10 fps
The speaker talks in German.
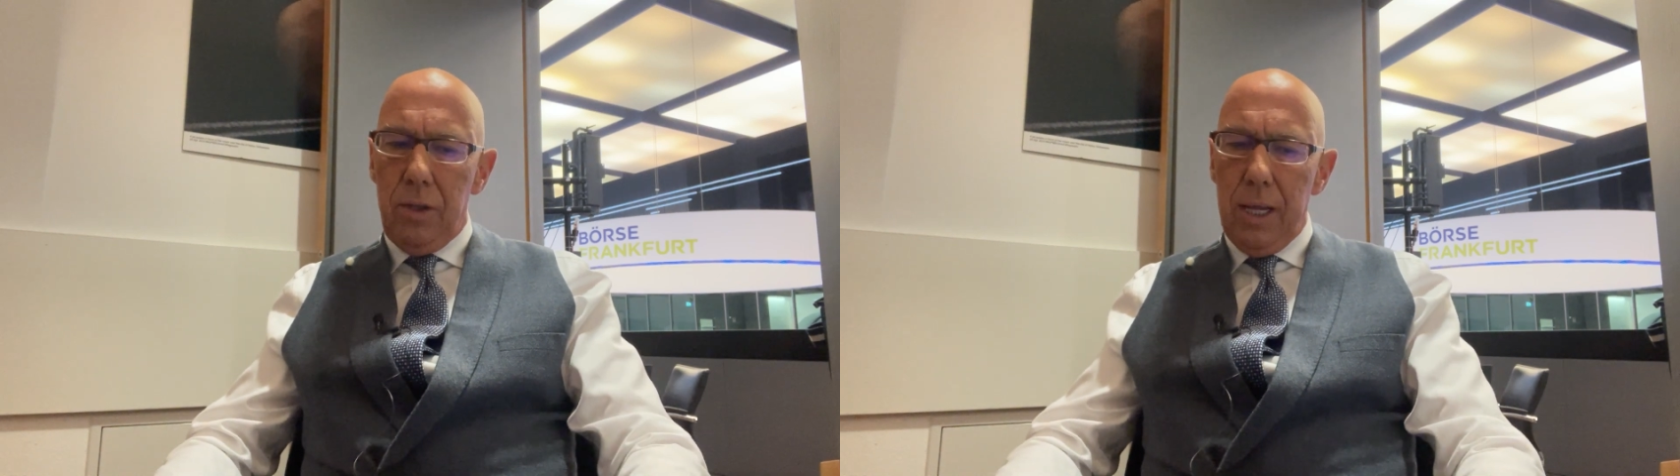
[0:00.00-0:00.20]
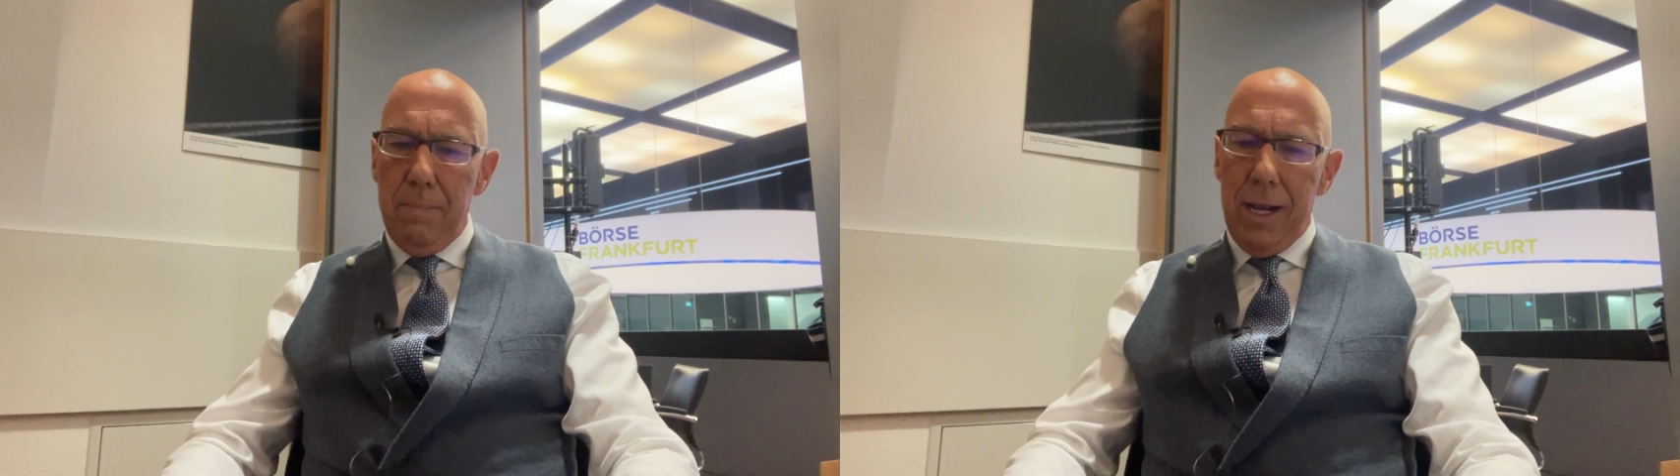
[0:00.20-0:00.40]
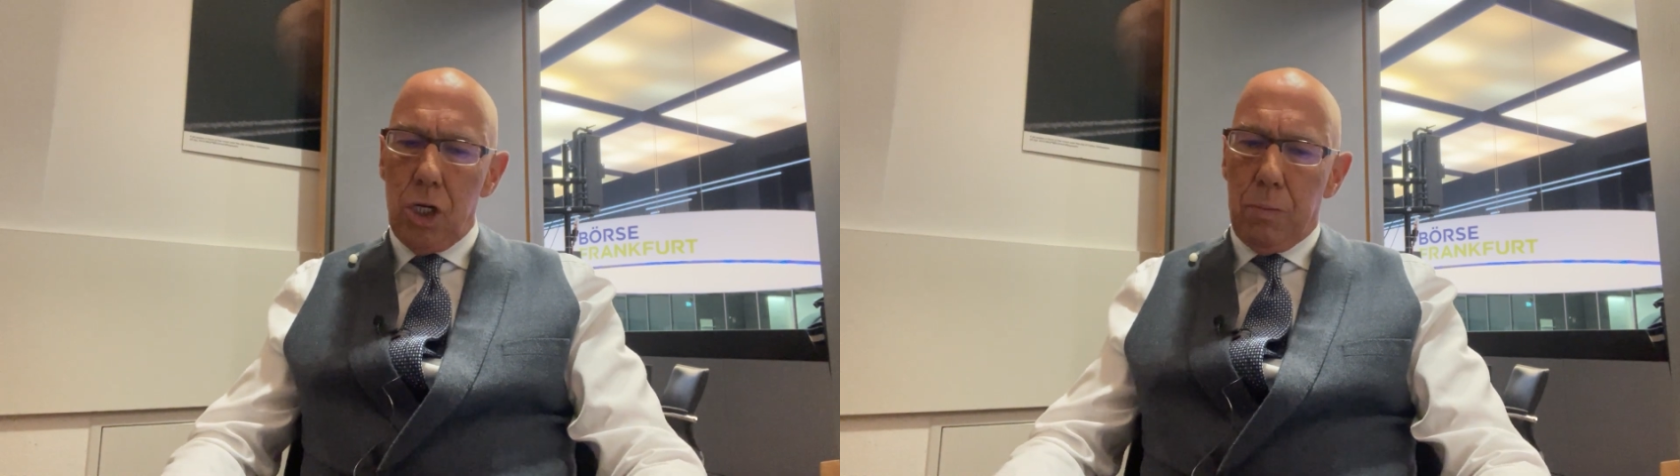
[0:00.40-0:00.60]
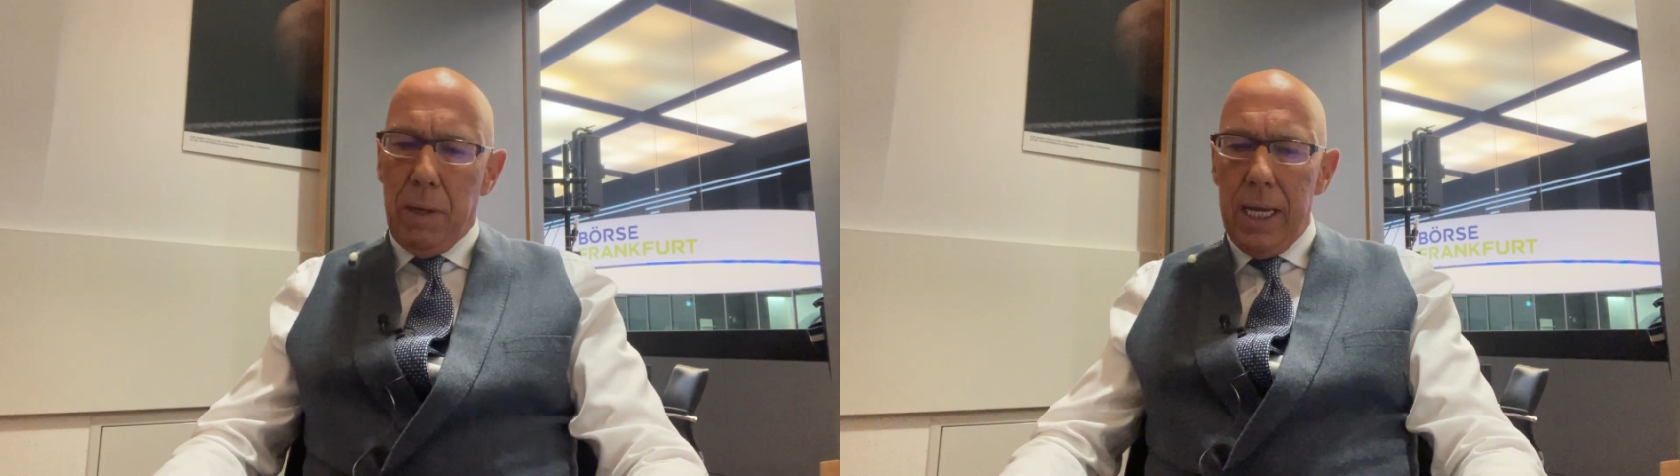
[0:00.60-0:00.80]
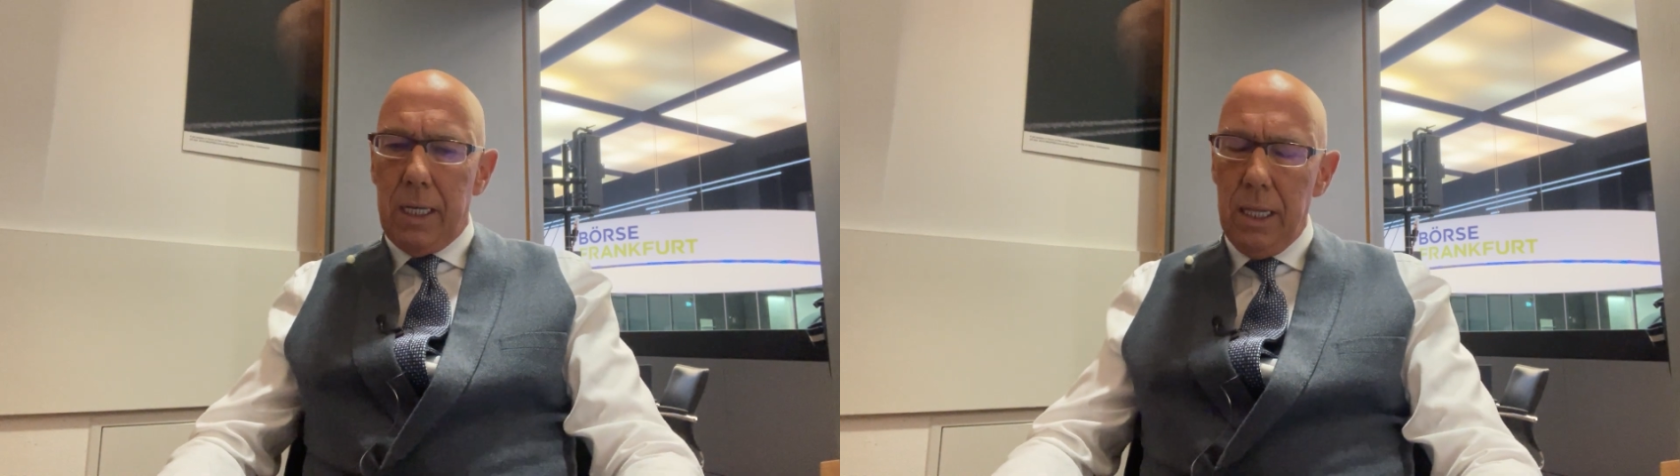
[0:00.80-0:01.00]

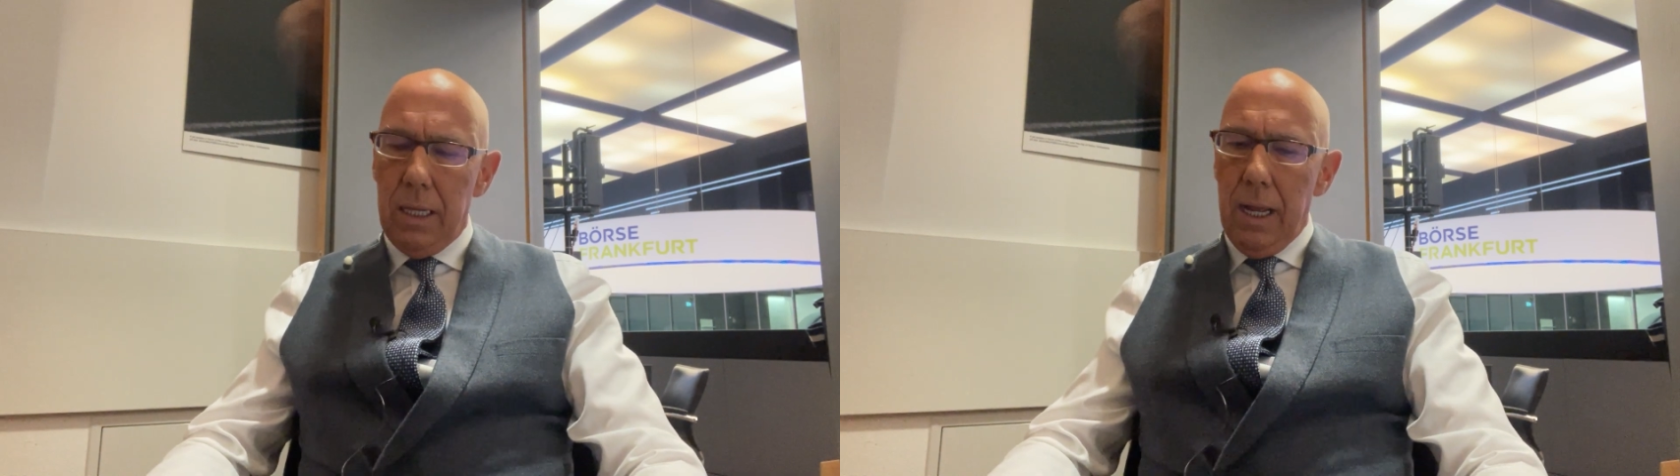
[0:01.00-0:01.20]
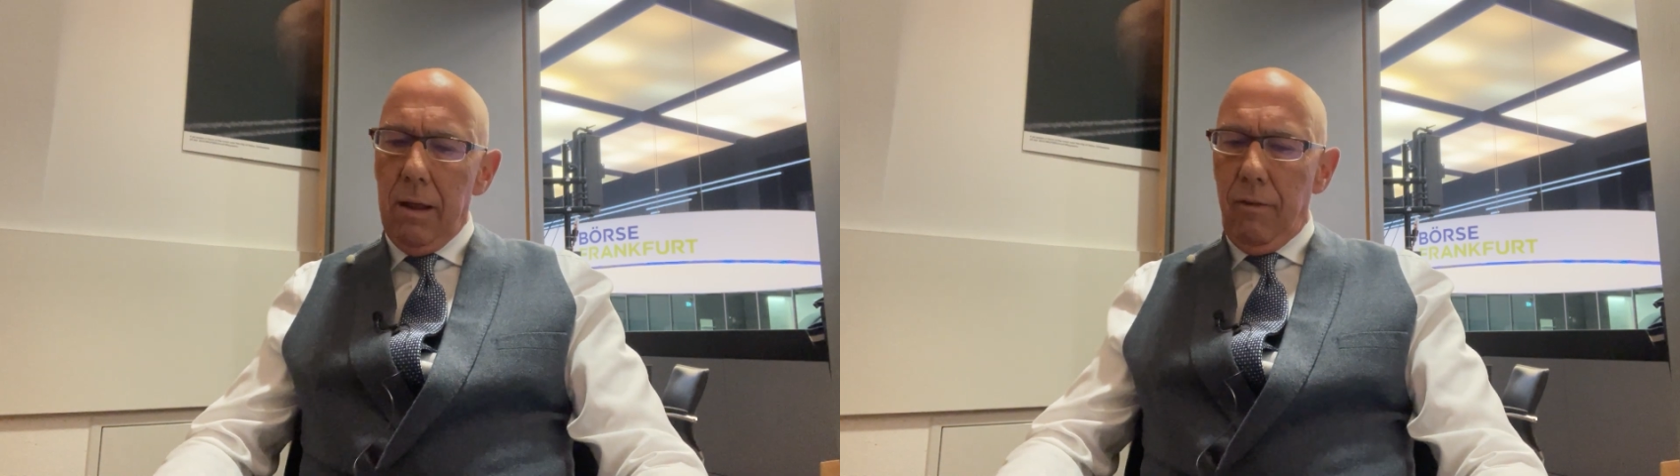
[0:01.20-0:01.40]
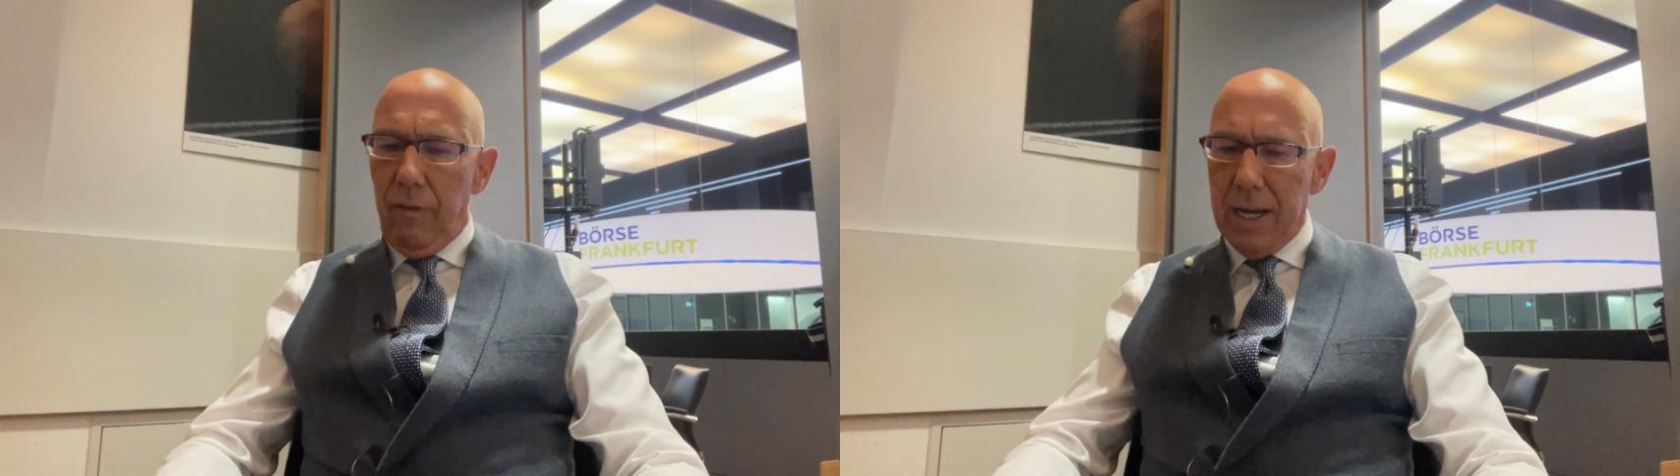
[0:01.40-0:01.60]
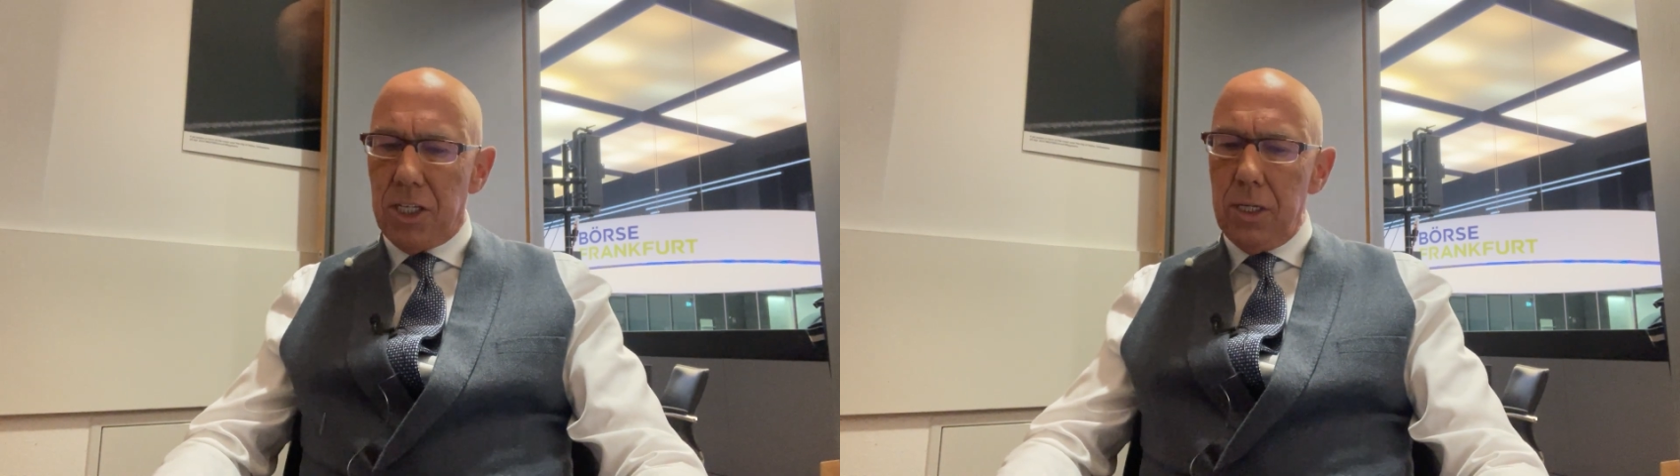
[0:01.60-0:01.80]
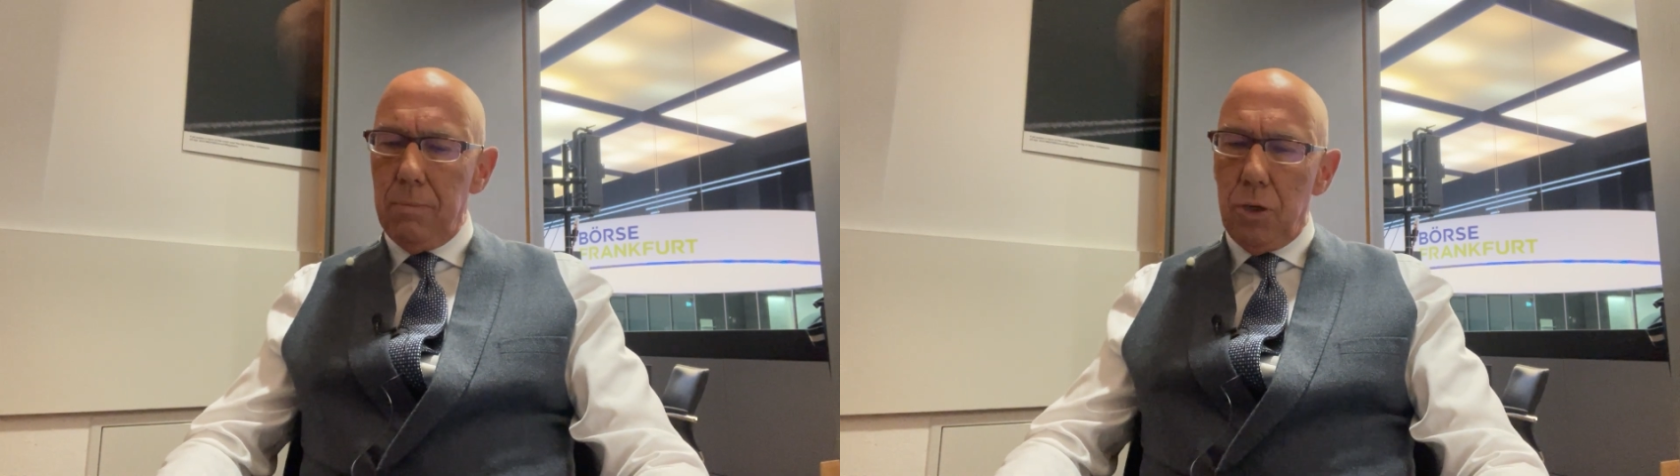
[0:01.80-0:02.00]
dementsprechend
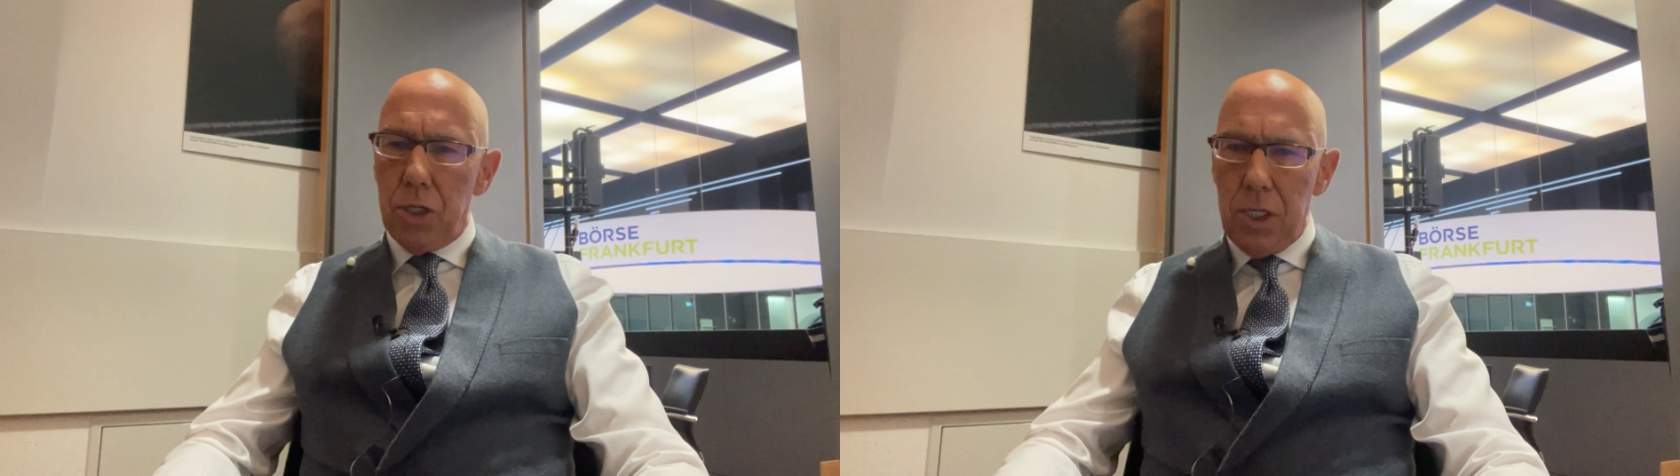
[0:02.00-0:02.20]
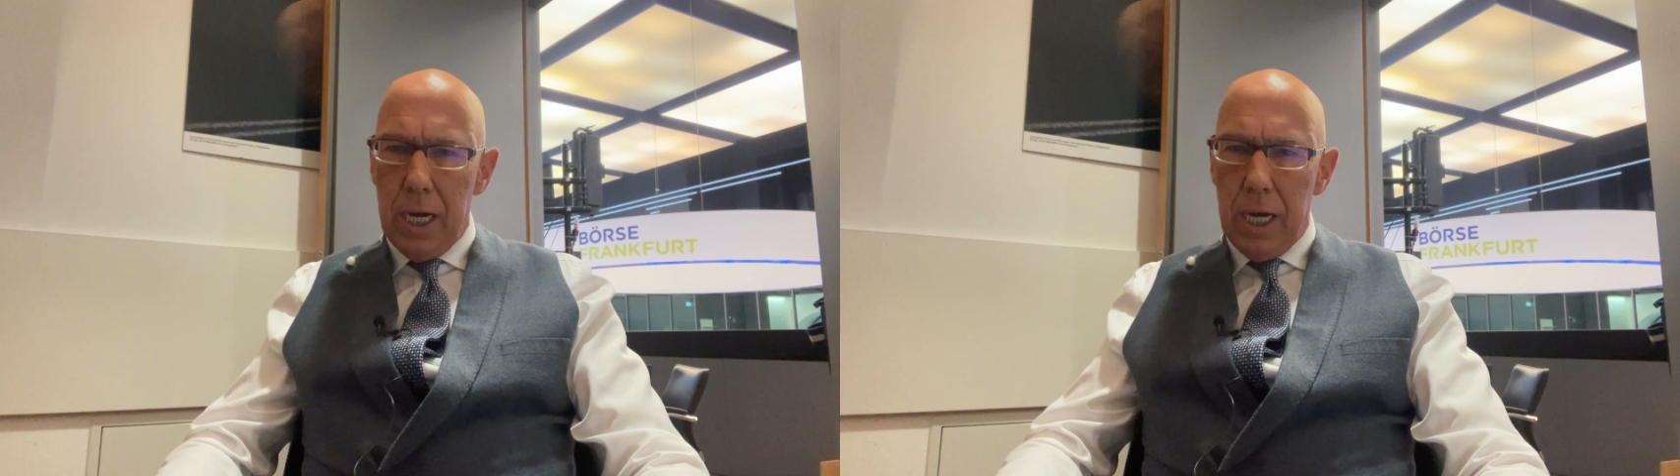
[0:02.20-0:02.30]
fassen müssen.